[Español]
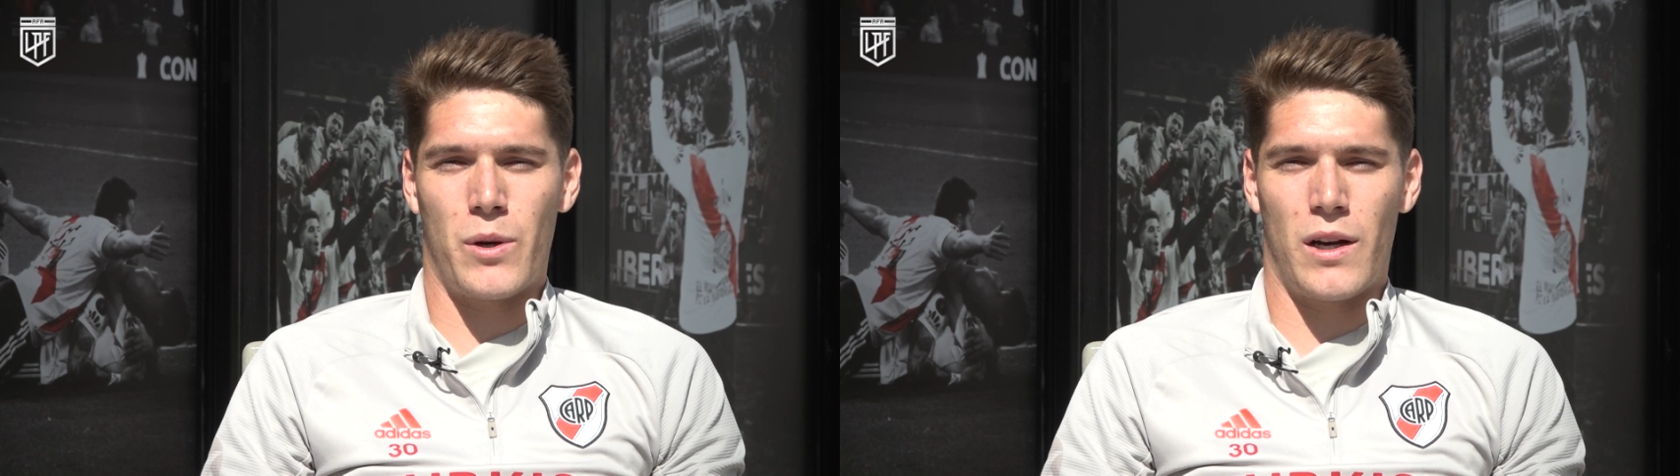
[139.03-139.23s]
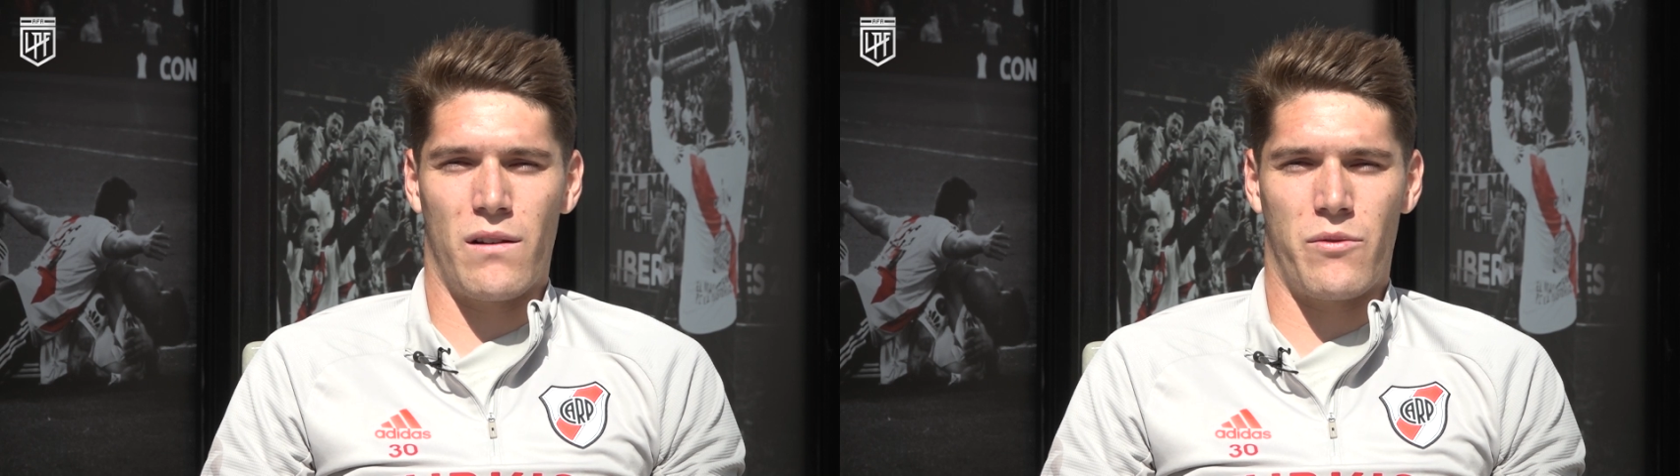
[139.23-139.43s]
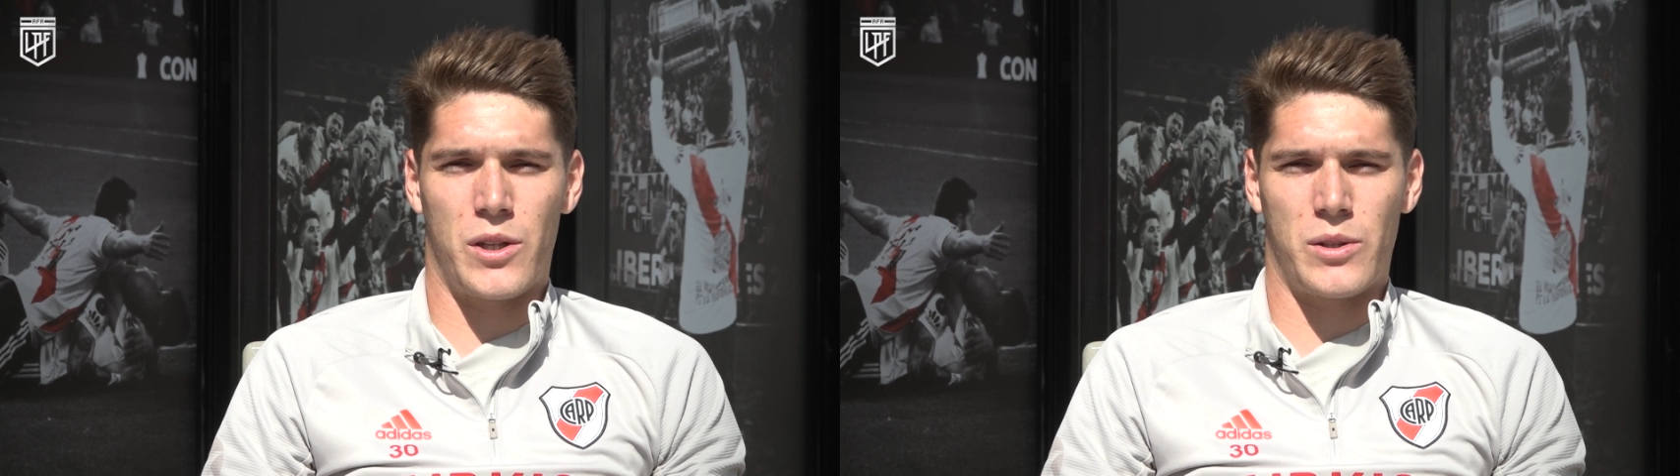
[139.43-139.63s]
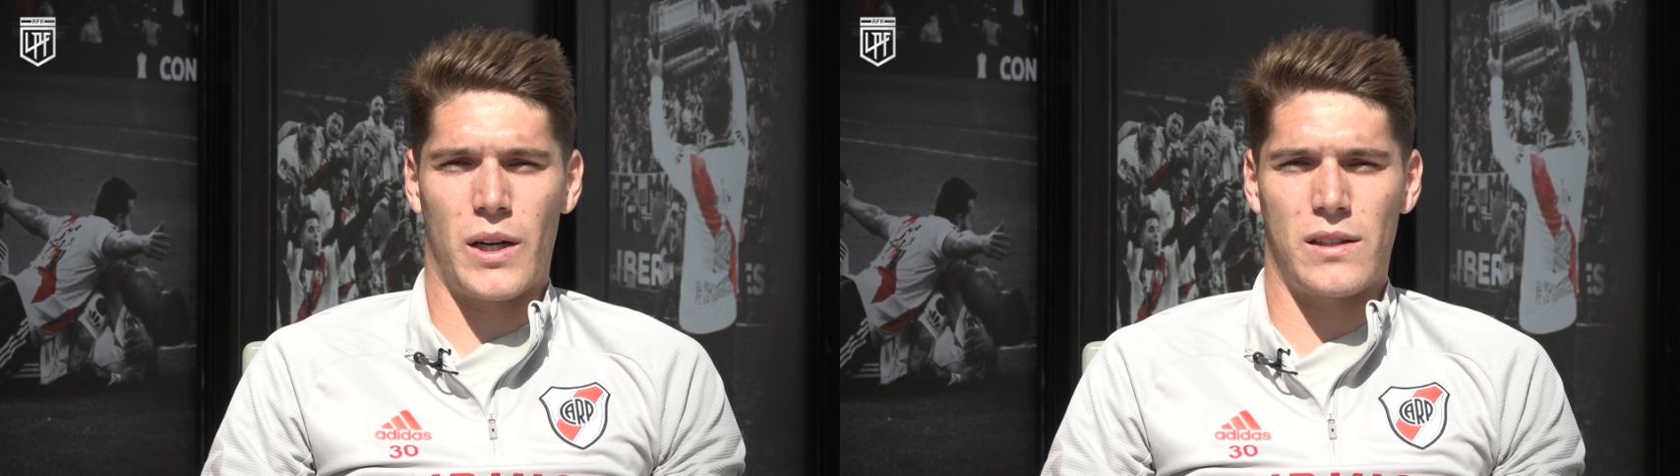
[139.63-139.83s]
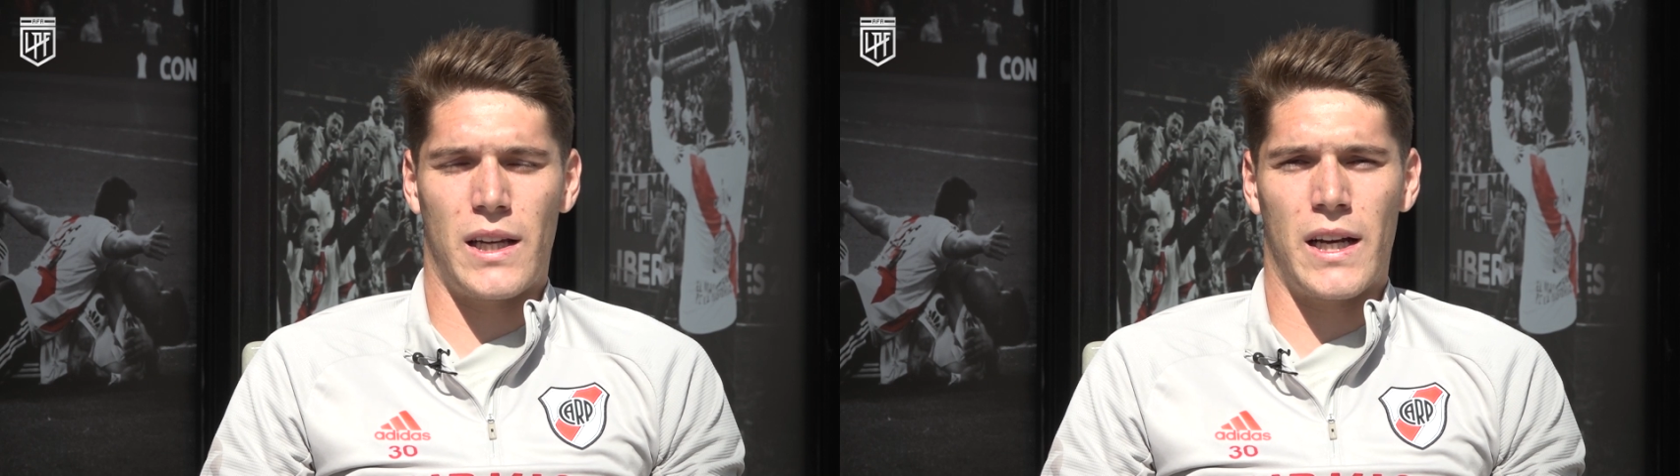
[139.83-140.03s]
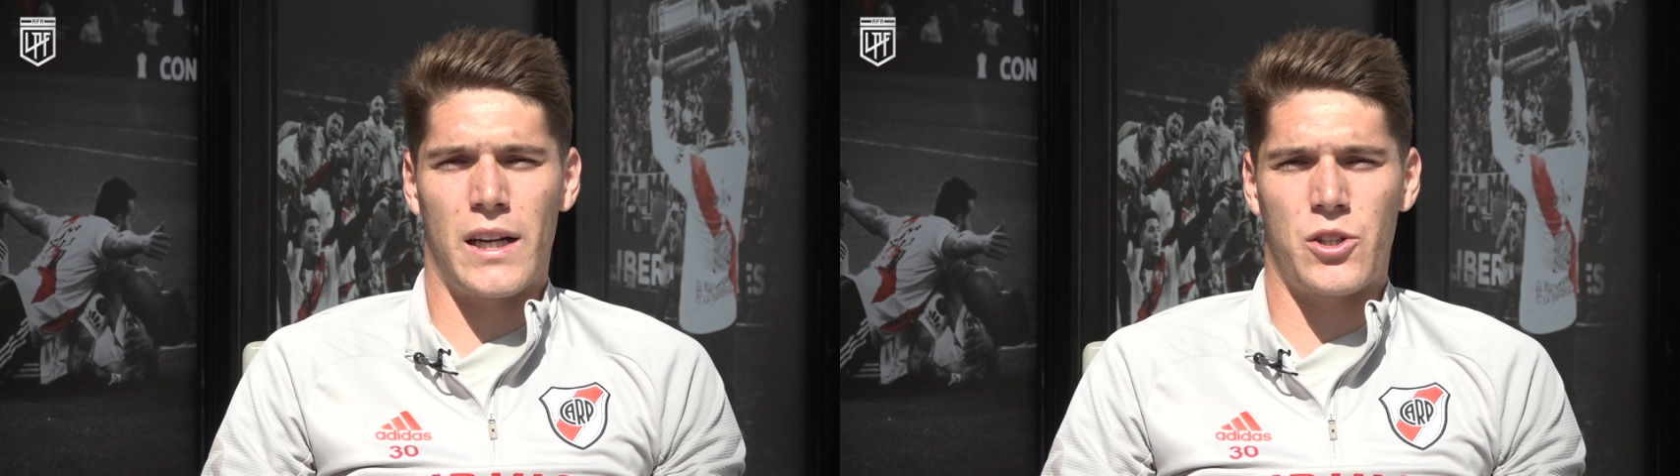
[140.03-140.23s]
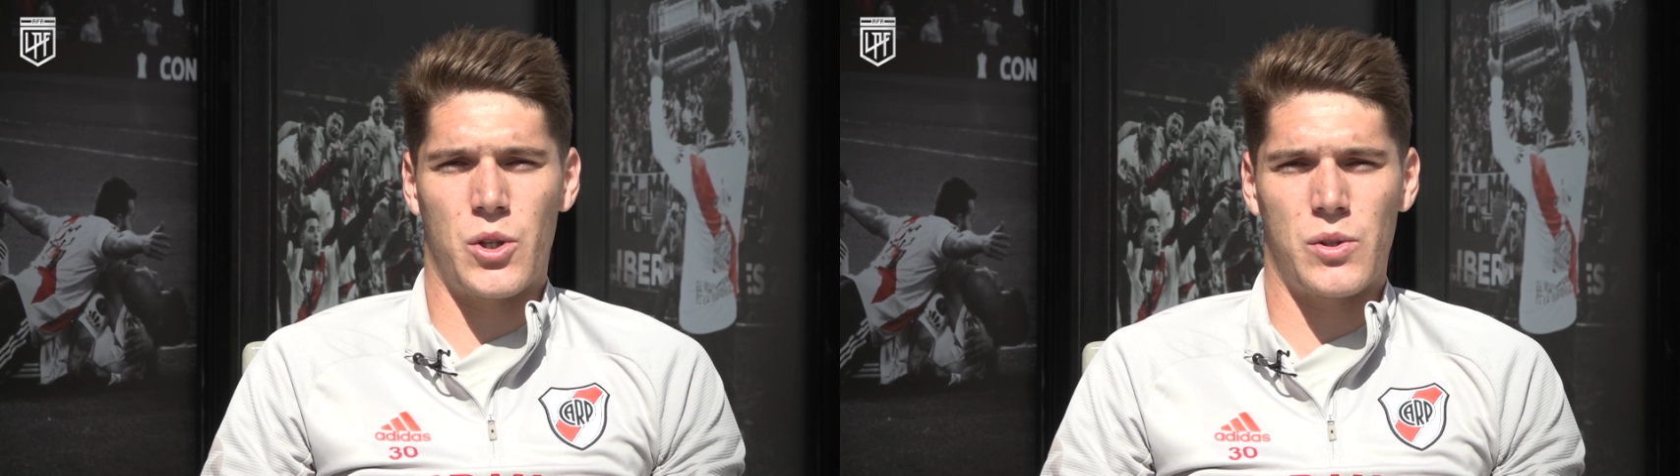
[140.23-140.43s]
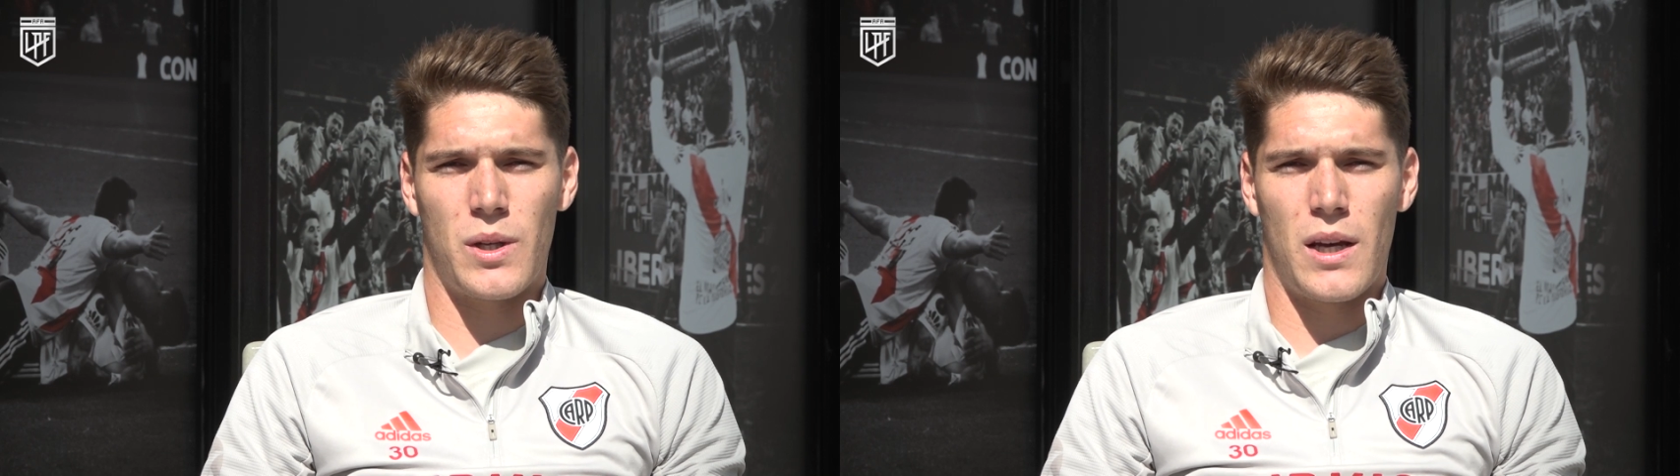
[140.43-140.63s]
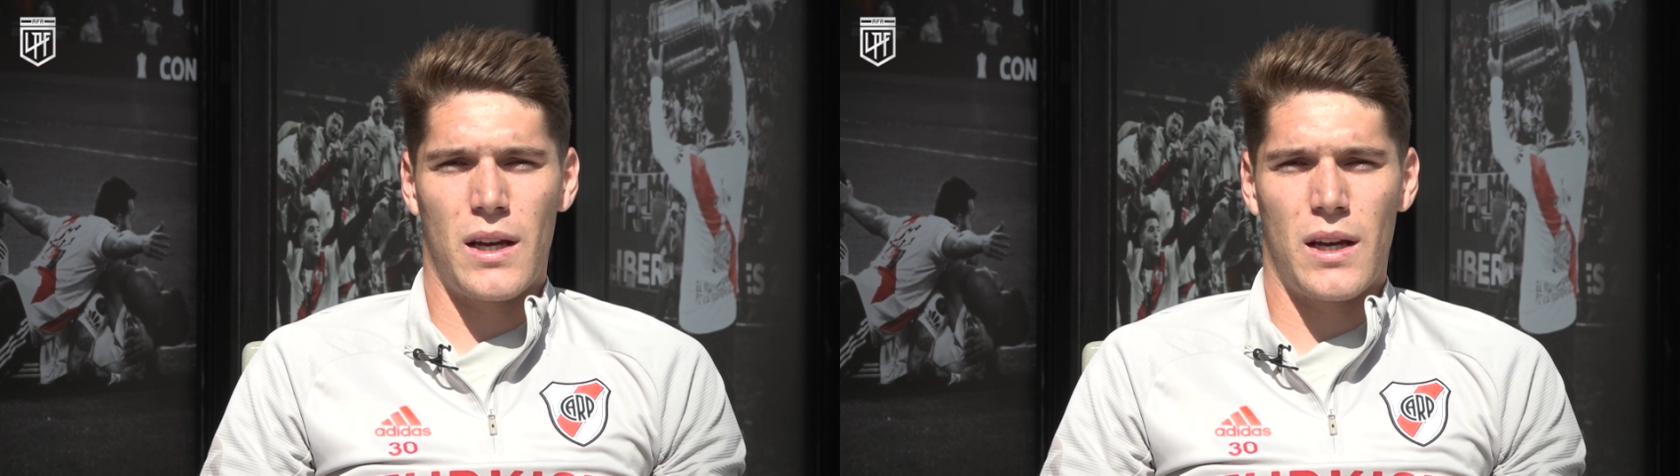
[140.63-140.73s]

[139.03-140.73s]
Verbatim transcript: por el esfuerzo que hacían ellos